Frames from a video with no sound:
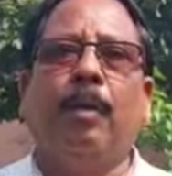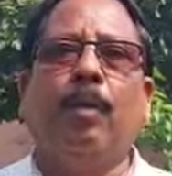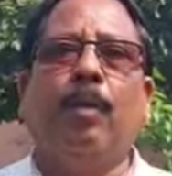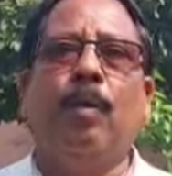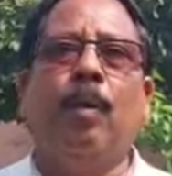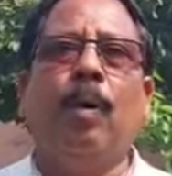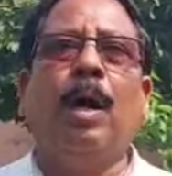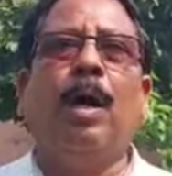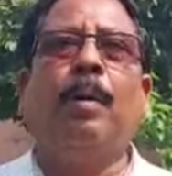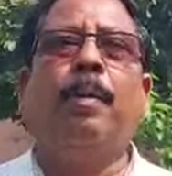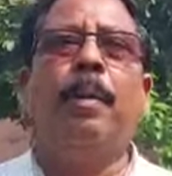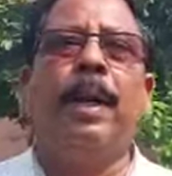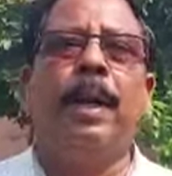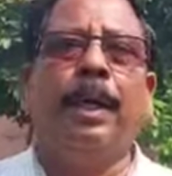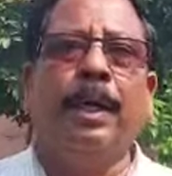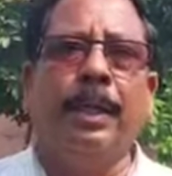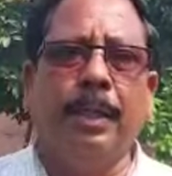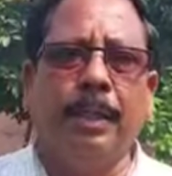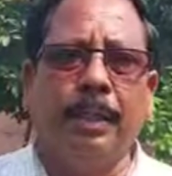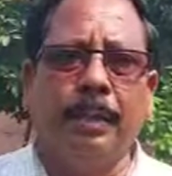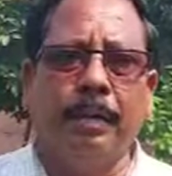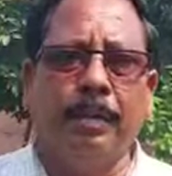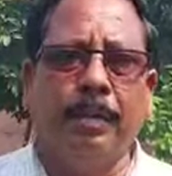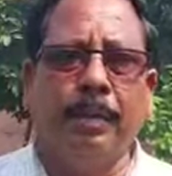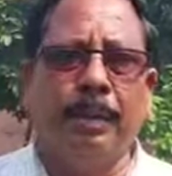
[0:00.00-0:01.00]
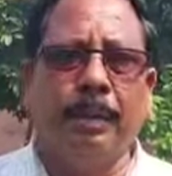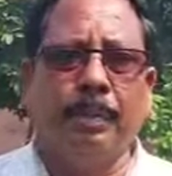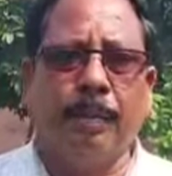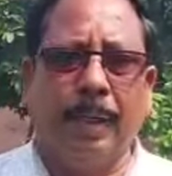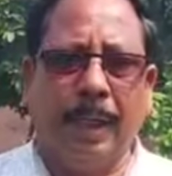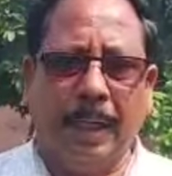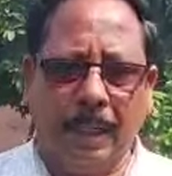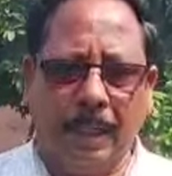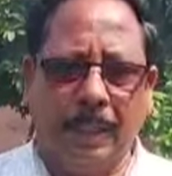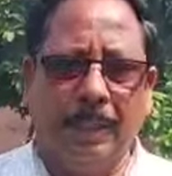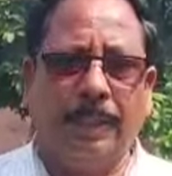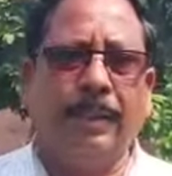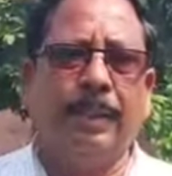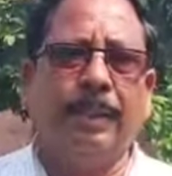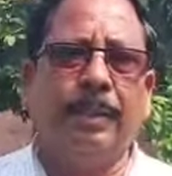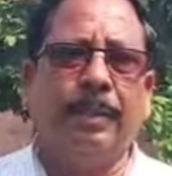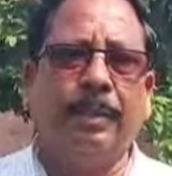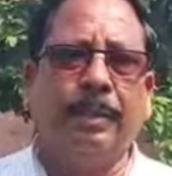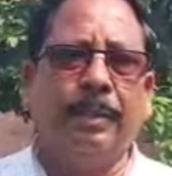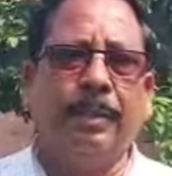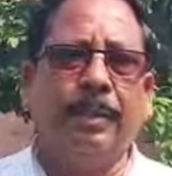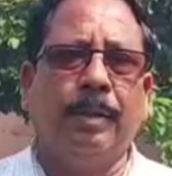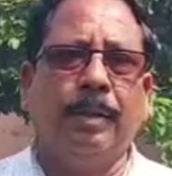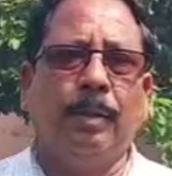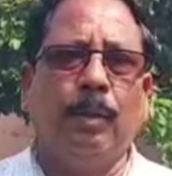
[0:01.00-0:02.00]
গোয়া বানিয়ে বানিয়েছেন
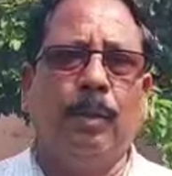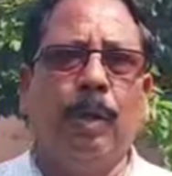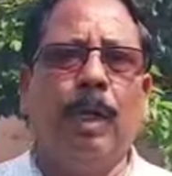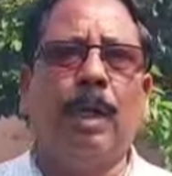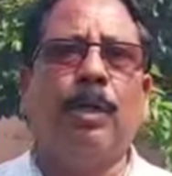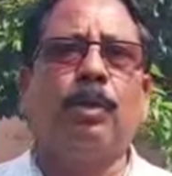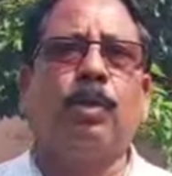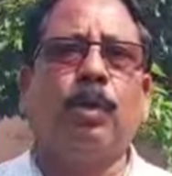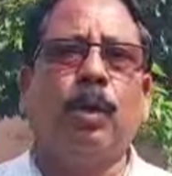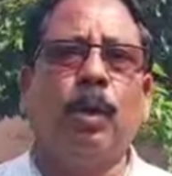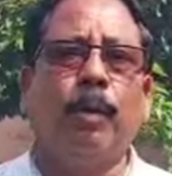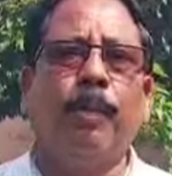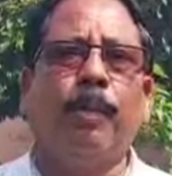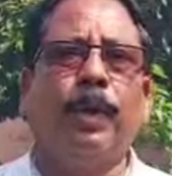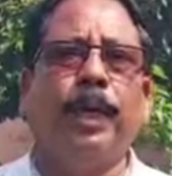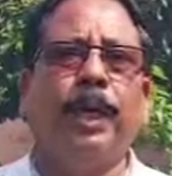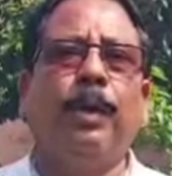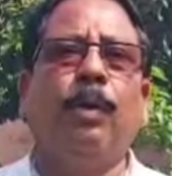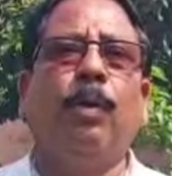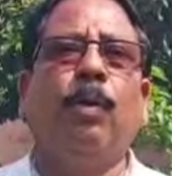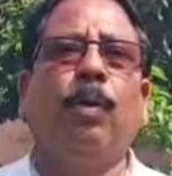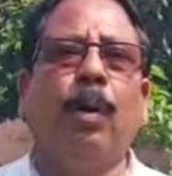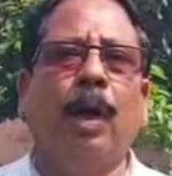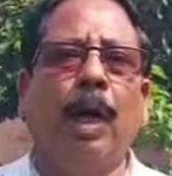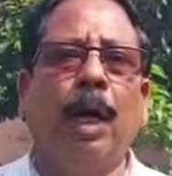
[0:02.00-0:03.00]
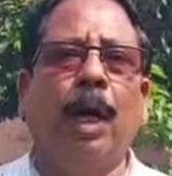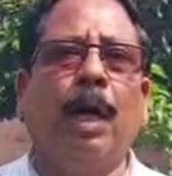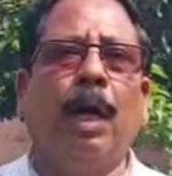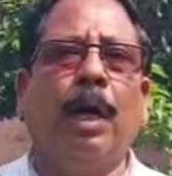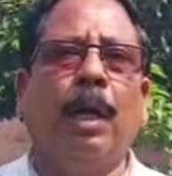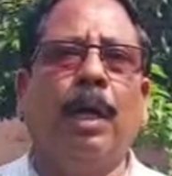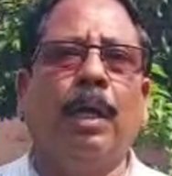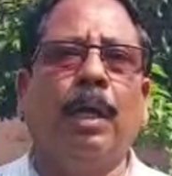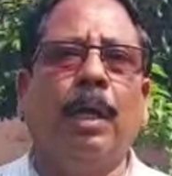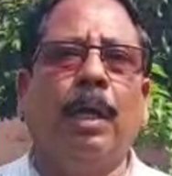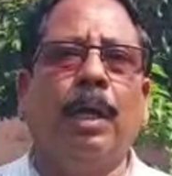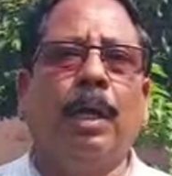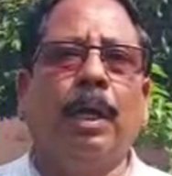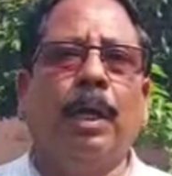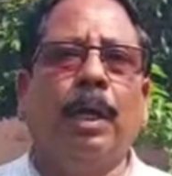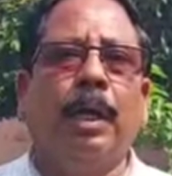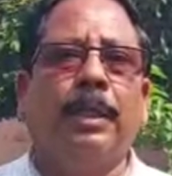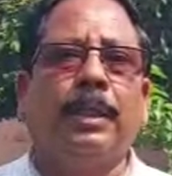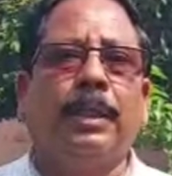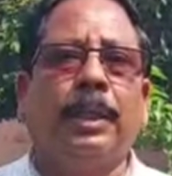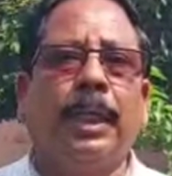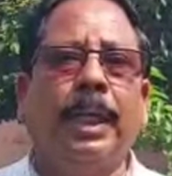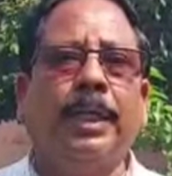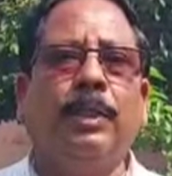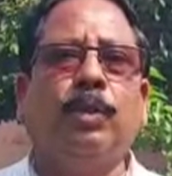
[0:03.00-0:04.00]
ওনার স্বপ্নের গোয়া
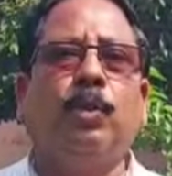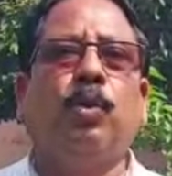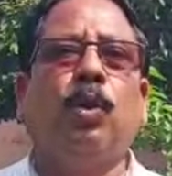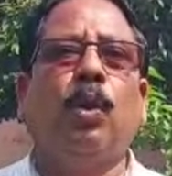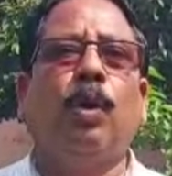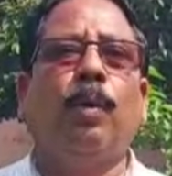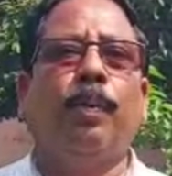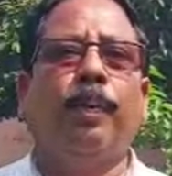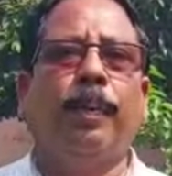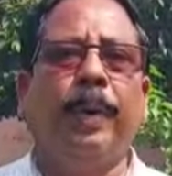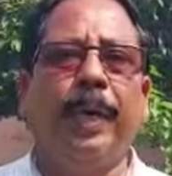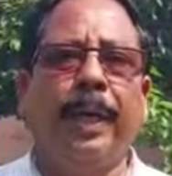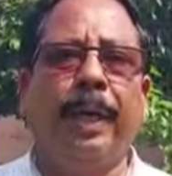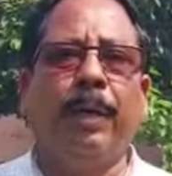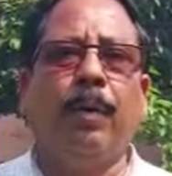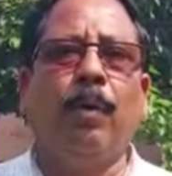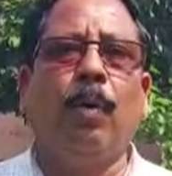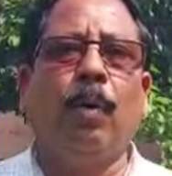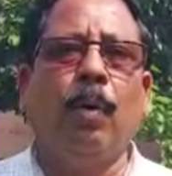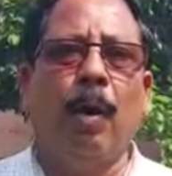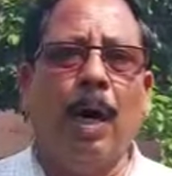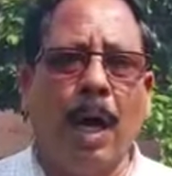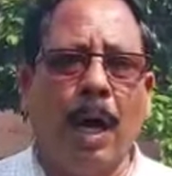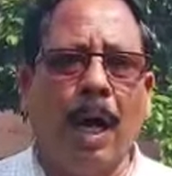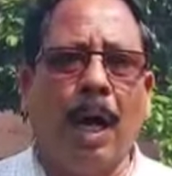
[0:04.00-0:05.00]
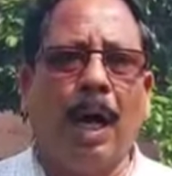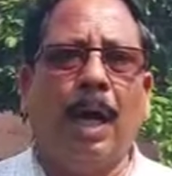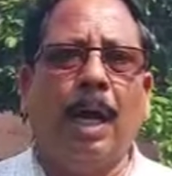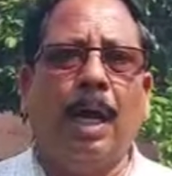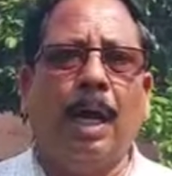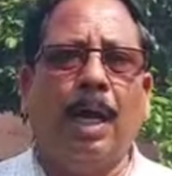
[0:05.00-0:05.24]
সেই স্বপ্নের গোয়া